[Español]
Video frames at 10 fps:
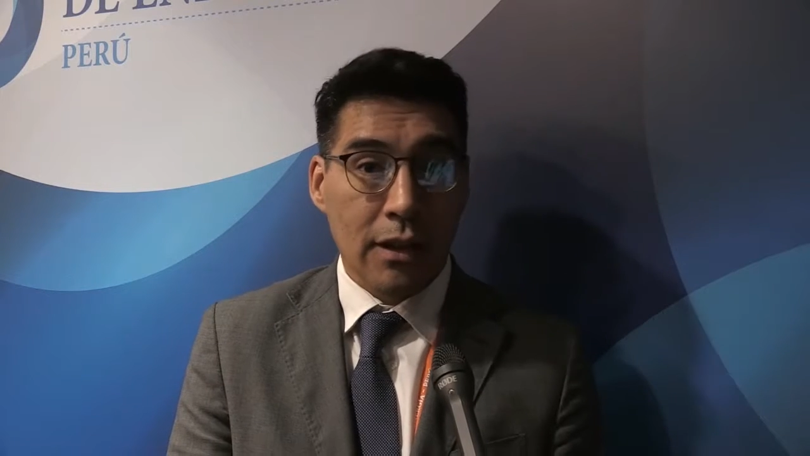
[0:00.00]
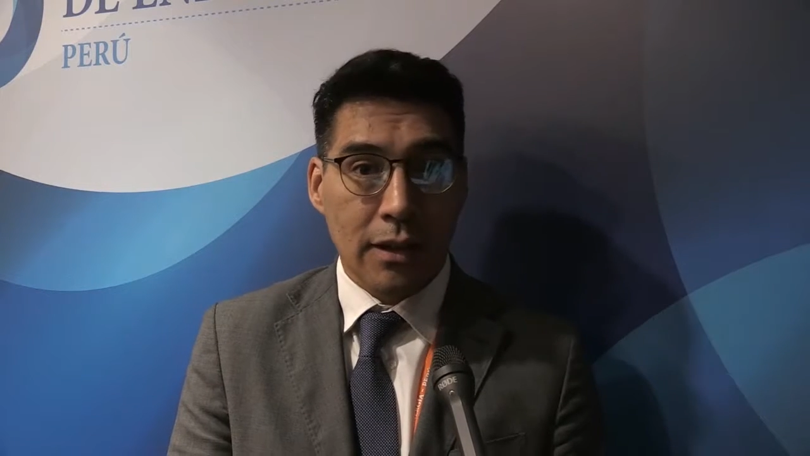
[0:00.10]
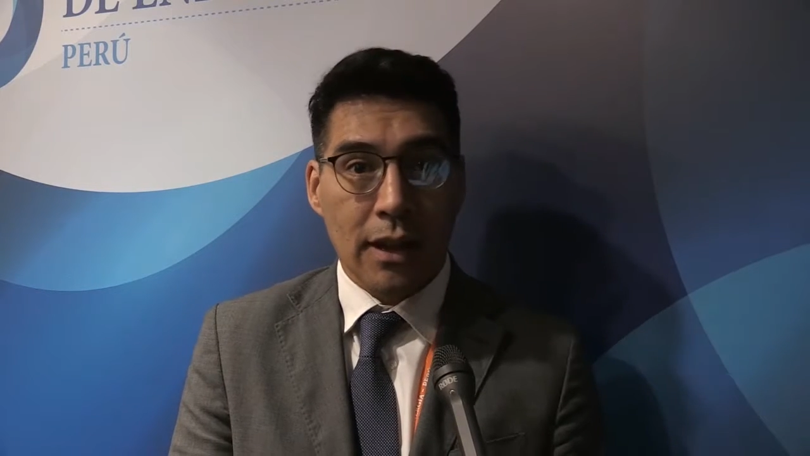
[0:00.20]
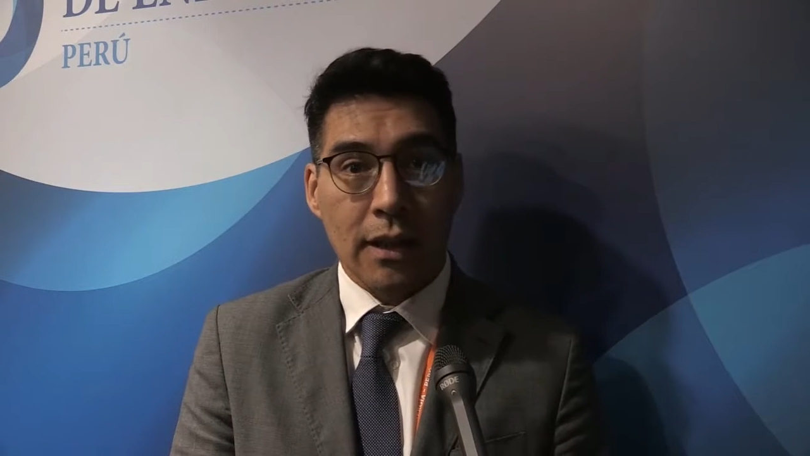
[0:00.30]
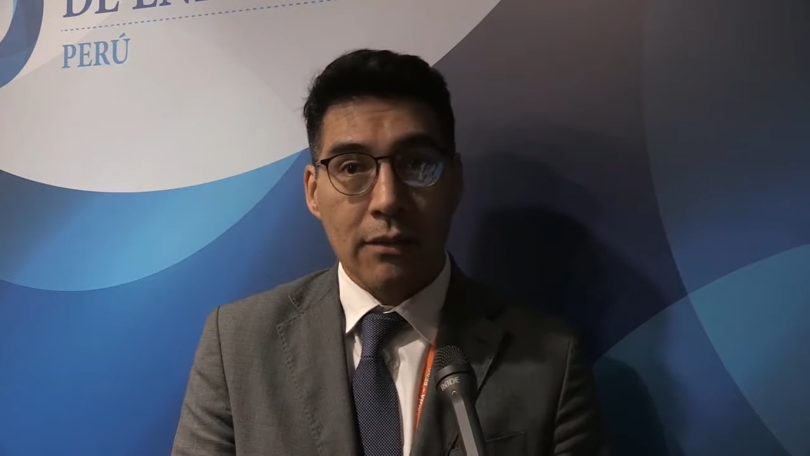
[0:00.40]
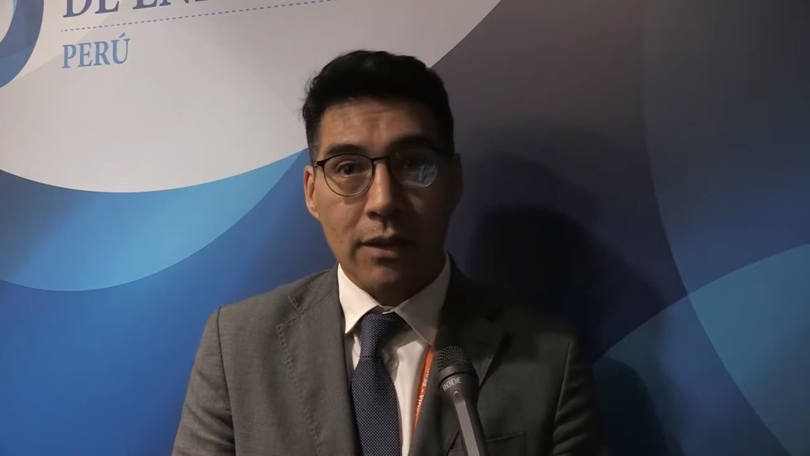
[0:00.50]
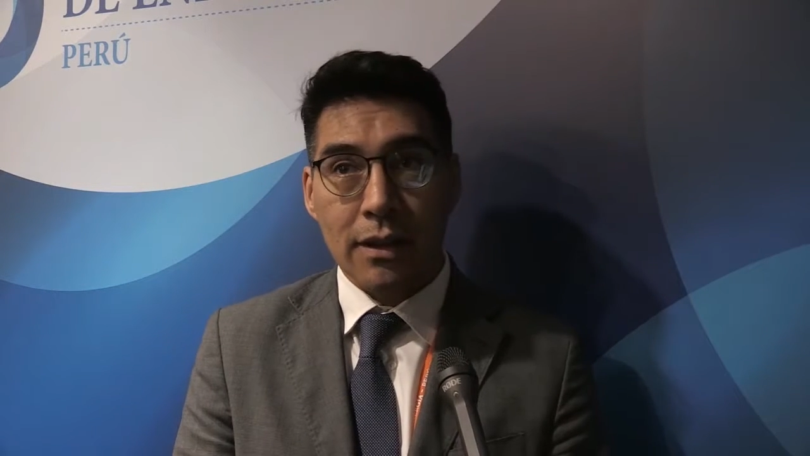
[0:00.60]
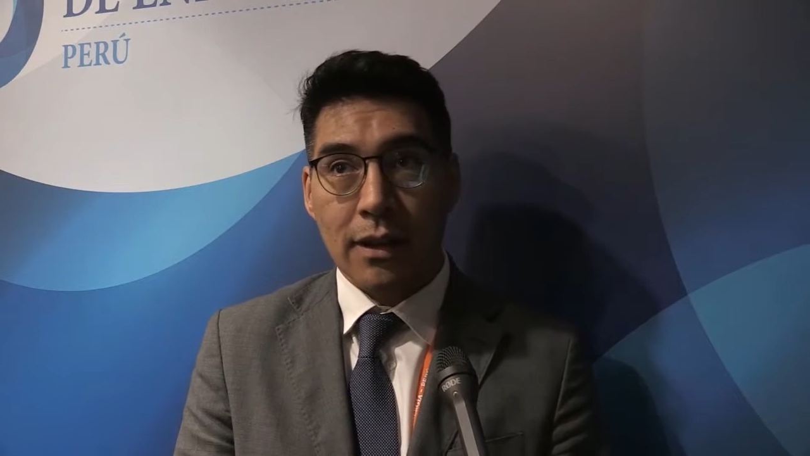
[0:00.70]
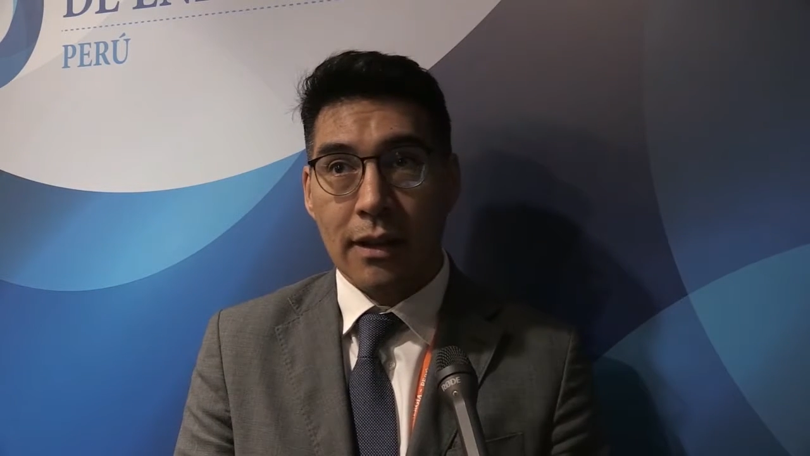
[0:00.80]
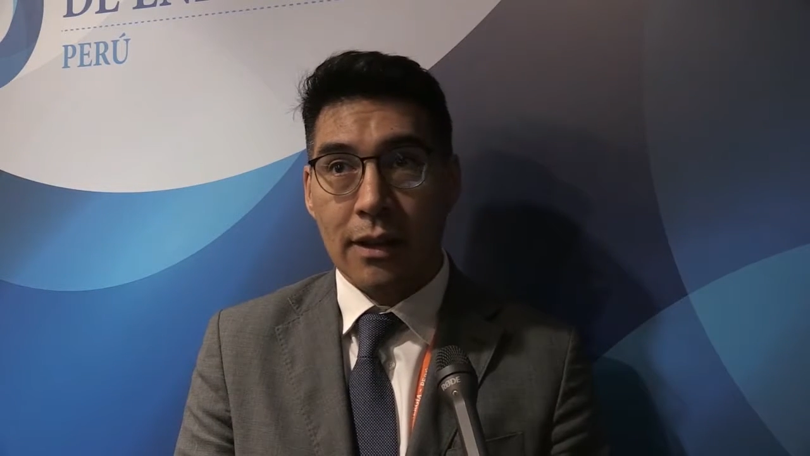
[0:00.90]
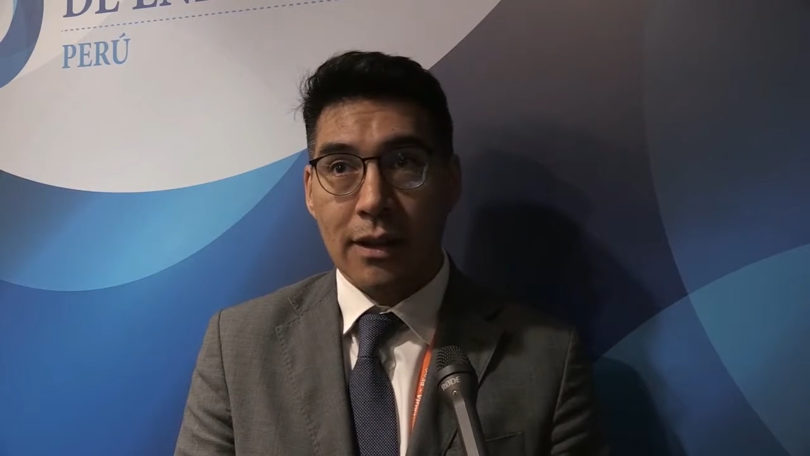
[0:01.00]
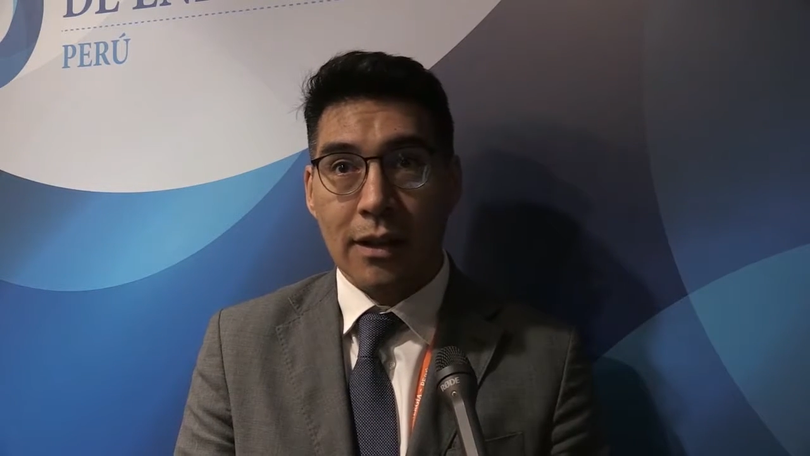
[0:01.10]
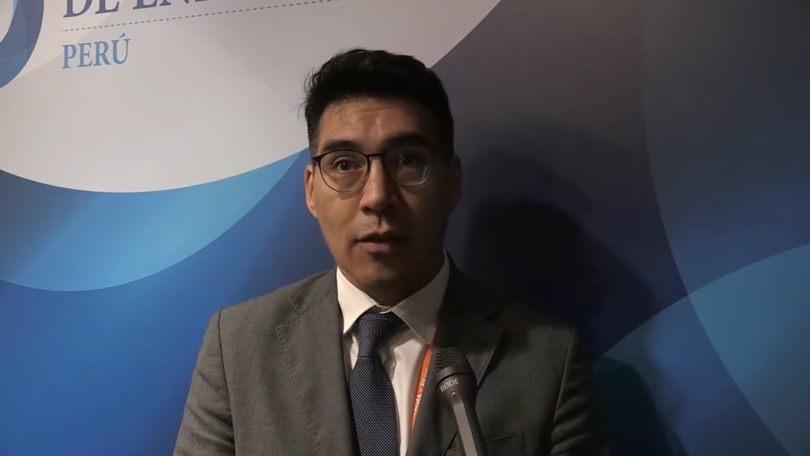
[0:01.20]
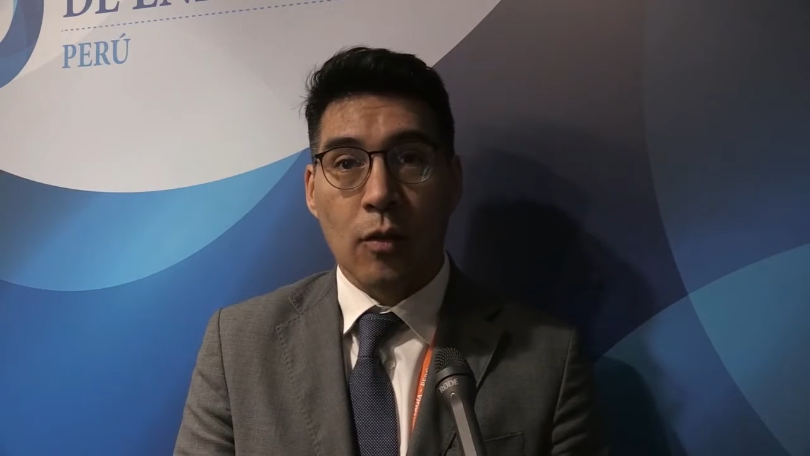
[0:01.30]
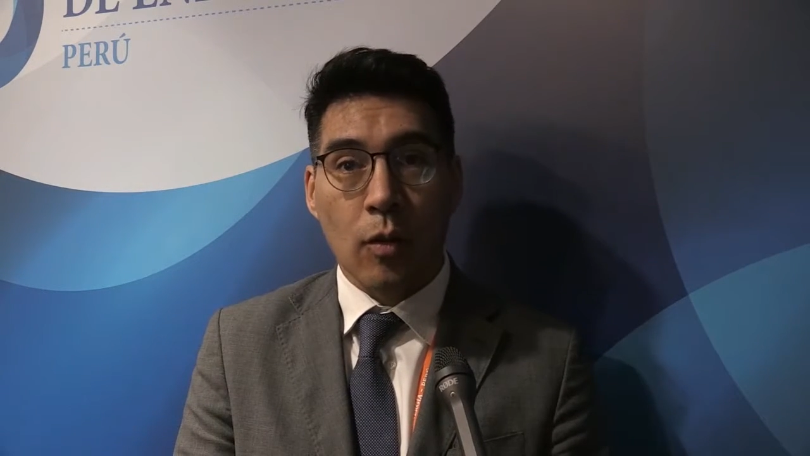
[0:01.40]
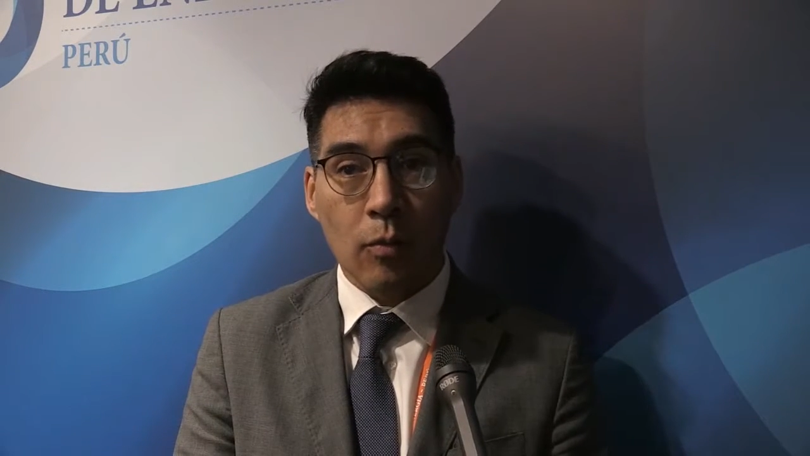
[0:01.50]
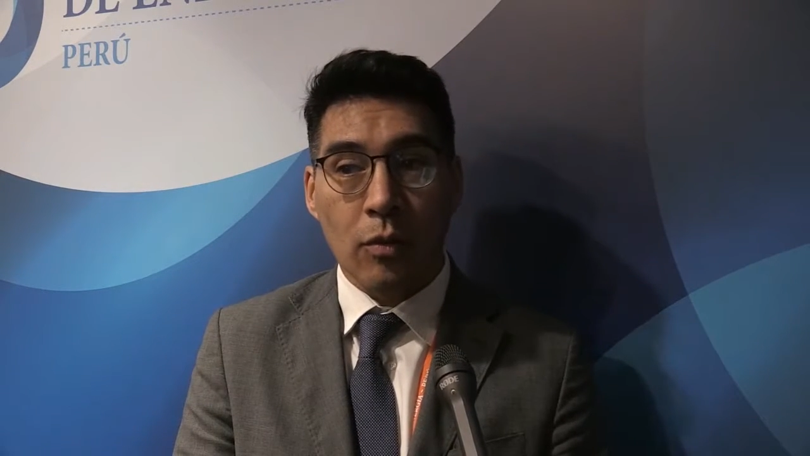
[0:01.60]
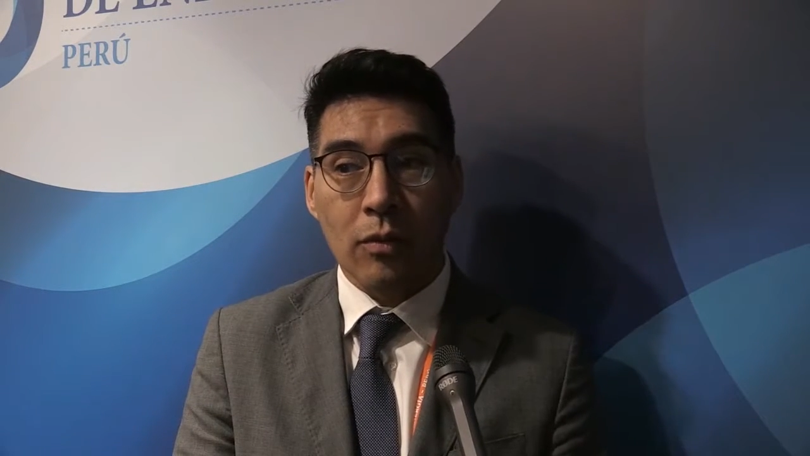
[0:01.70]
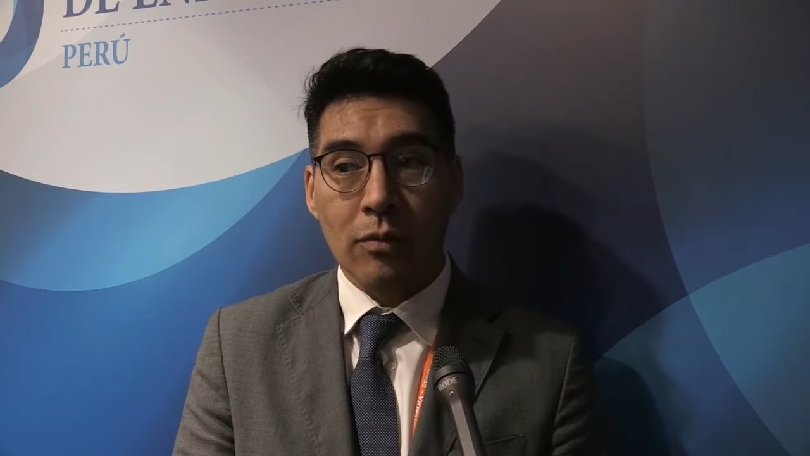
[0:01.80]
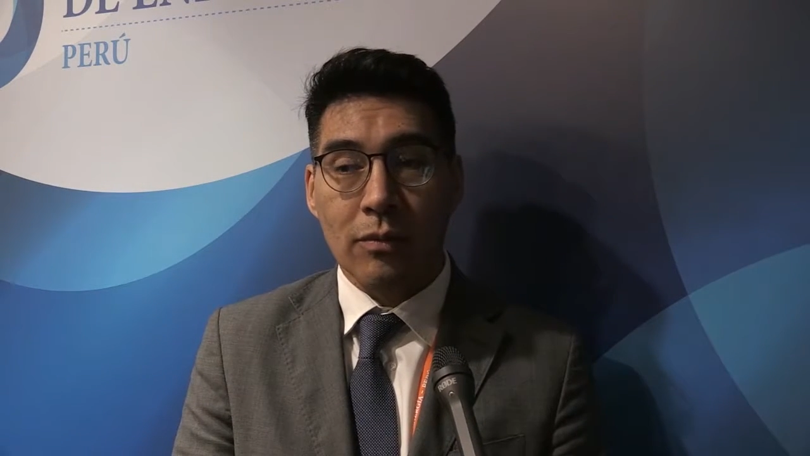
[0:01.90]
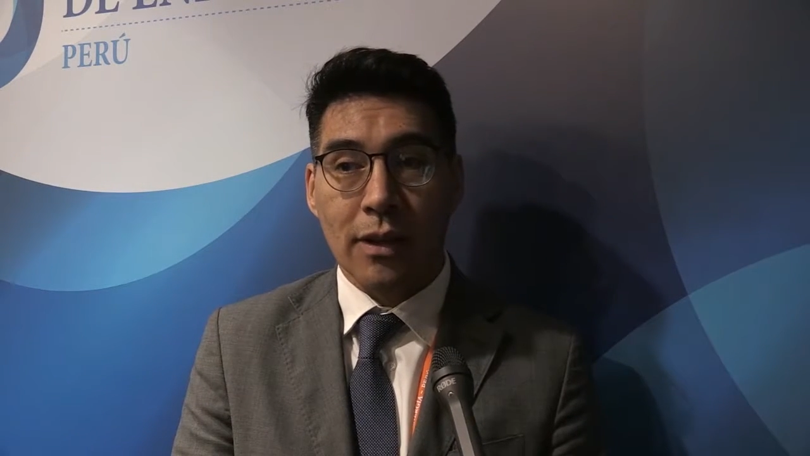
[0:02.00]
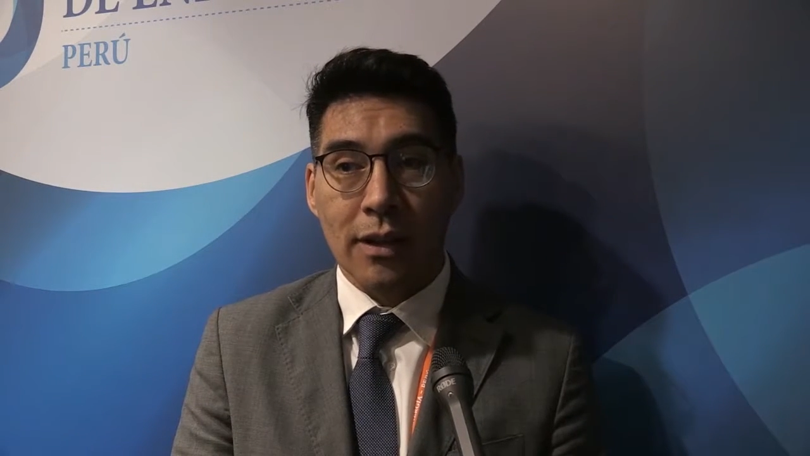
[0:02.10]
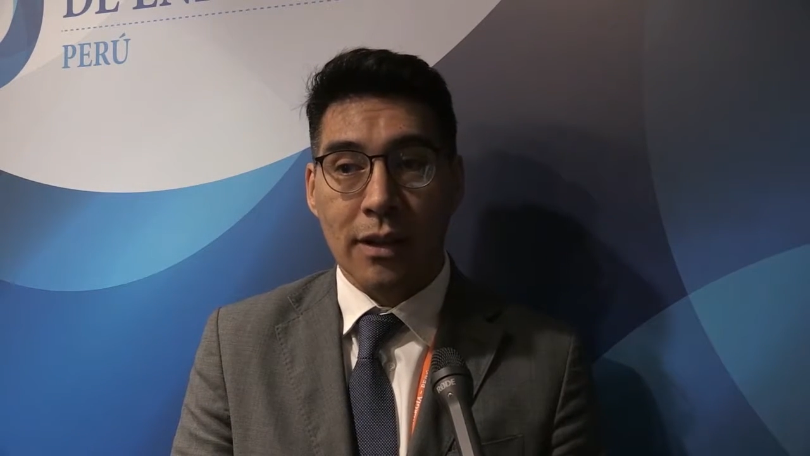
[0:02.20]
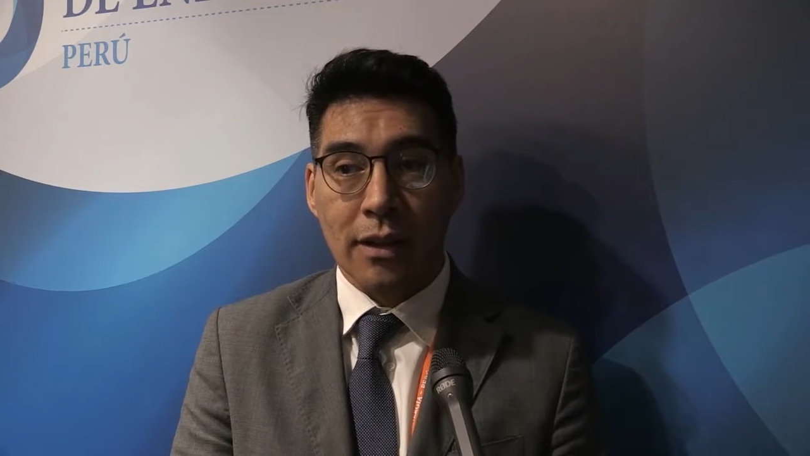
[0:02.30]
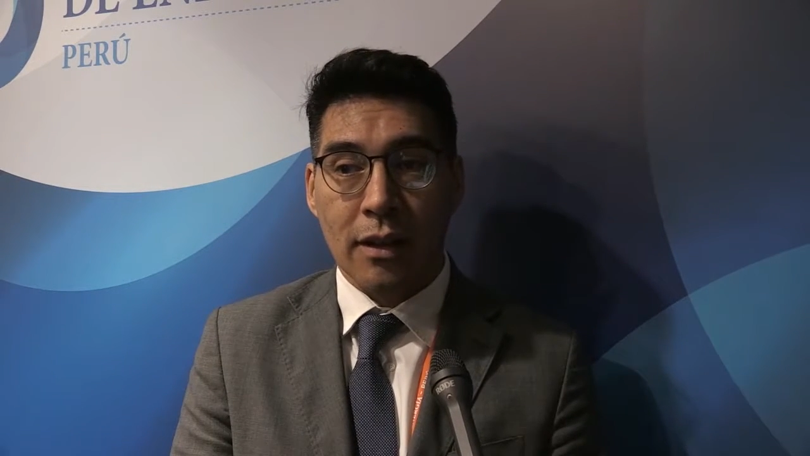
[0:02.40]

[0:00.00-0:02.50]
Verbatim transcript: y hay que ver eh, cómo eh,